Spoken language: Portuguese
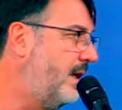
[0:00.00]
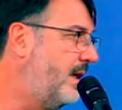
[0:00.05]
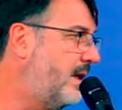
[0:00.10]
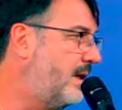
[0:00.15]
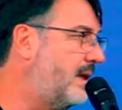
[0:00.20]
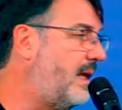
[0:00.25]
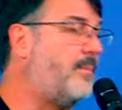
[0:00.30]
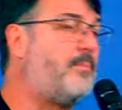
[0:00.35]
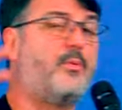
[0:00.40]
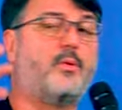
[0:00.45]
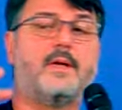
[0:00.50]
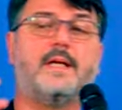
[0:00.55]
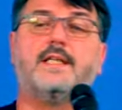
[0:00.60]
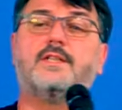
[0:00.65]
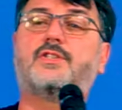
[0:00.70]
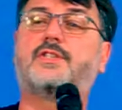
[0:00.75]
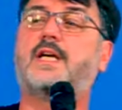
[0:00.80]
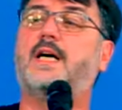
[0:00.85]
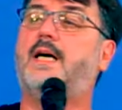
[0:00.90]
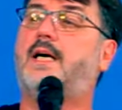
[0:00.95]
da
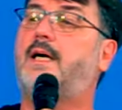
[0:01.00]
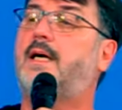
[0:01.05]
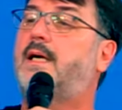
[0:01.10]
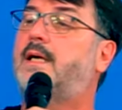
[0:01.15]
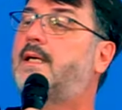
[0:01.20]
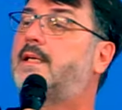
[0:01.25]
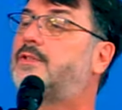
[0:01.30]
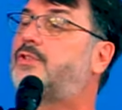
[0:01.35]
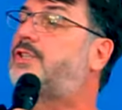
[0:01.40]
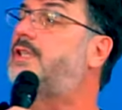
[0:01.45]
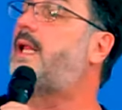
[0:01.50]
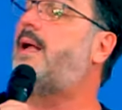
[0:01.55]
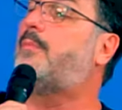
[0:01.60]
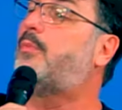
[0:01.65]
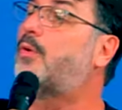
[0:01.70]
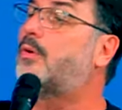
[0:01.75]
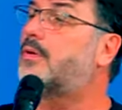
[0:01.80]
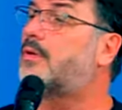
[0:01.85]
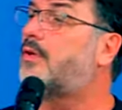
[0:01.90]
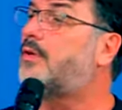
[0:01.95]
política de
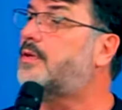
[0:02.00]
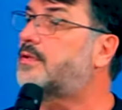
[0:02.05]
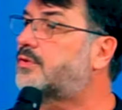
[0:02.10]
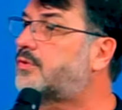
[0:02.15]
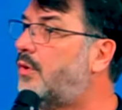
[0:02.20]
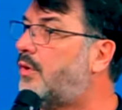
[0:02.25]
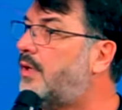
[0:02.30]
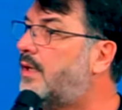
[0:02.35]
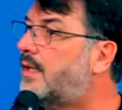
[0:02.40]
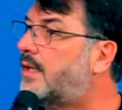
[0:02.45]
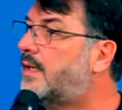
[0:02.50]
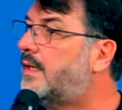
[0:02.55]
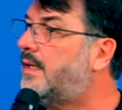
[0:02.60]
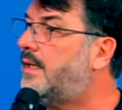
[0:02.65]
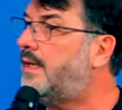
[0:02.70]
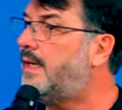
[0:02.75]
Nabucodonosor.